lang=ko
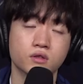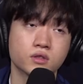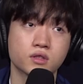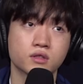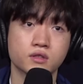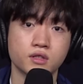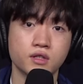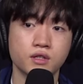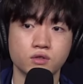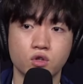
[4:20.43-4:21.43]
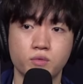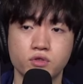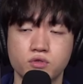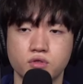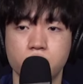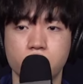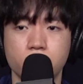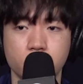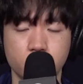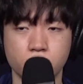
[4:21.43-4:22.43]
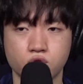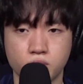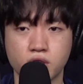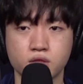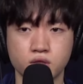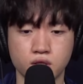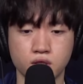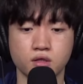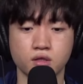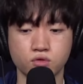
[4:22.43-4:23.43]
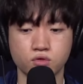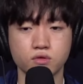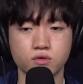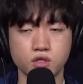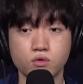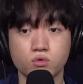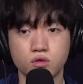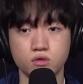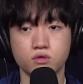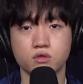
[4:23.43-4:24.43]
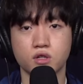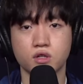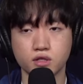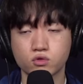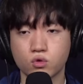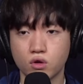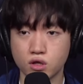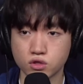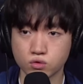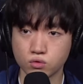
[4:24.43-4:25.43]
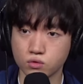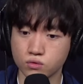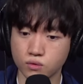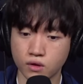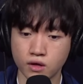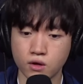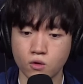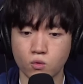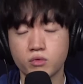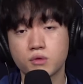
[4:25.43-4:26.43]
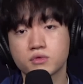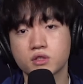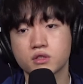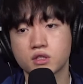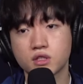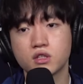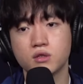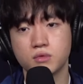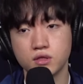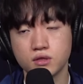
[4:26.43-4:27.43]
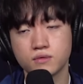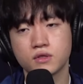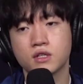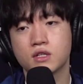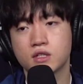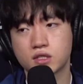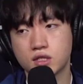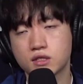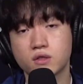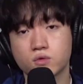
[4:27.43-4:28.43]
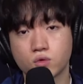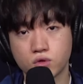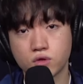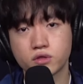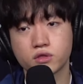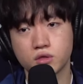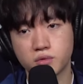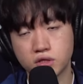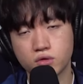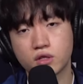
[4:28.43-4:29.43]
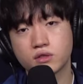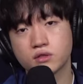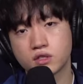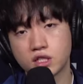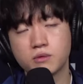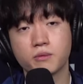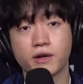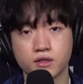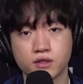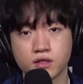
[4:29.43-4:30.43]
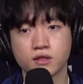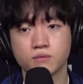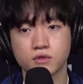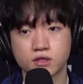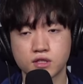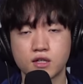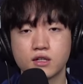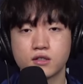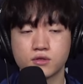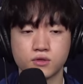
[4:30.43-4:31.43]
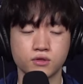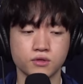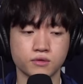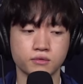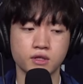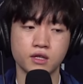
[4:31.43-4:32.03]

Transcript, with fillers: 아, 일단 세나랑 조합할 수 있는 챔피언들이 좀 많은데 그중에서 세나 노틸러스가 가장 좋아가지고 웬만하면 상대 팀이 세나 상대로 노틸러스를 뺏어가는 그림이 많은데 그 상황에서